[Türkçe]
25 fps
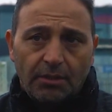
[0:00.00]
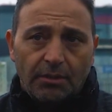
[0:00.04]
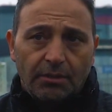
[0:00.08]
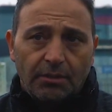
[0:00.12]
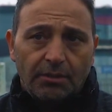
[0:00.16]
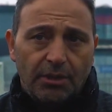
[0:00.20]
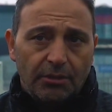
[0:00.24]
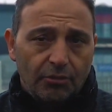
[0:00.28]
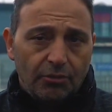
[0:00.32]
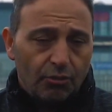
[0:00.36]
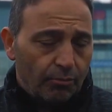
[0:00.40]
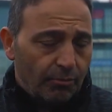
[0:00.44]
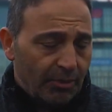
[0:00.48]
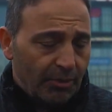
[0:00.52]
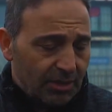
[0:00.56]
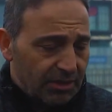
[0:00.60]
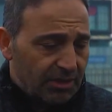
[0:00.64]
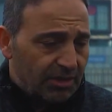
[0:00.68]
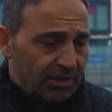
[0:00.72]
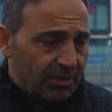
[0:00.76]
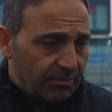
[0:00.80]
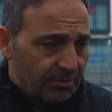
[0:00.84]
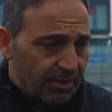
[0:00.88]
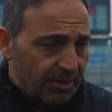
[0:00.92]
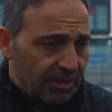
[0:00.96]
sezon
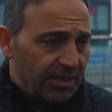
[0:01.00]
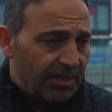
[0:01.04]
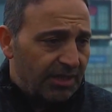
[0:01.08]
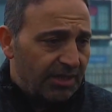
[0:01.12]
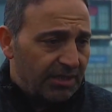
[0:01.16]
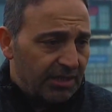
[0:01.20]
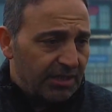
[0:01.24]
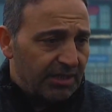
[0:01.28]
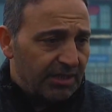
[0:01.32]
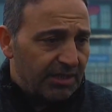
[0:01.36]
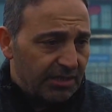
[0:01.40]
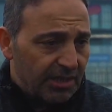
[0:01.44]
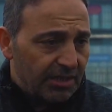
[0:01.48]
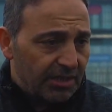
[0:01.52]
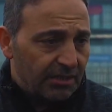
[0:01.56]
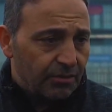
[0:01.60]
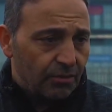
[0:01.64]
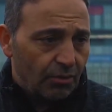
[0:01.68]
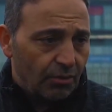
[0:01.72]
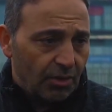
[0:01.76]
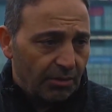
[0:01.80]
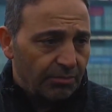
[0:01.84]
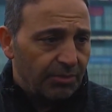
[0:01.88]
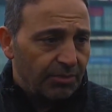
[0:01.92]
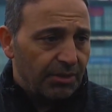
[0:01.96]
başından beri ilk iki
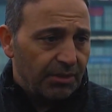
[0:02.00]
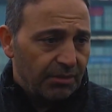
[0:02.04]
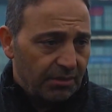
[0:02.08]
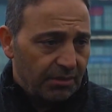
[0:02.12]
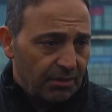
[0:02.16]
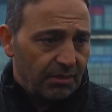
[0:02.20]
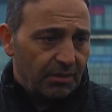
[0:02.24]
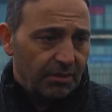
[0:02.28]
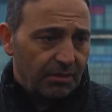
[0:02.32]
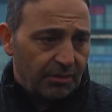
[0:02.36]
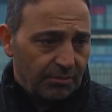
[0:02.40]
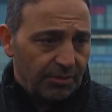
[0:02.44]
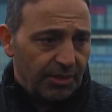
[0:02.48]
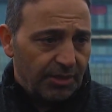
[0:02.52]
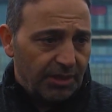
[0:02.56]
içerisinde olan bir e,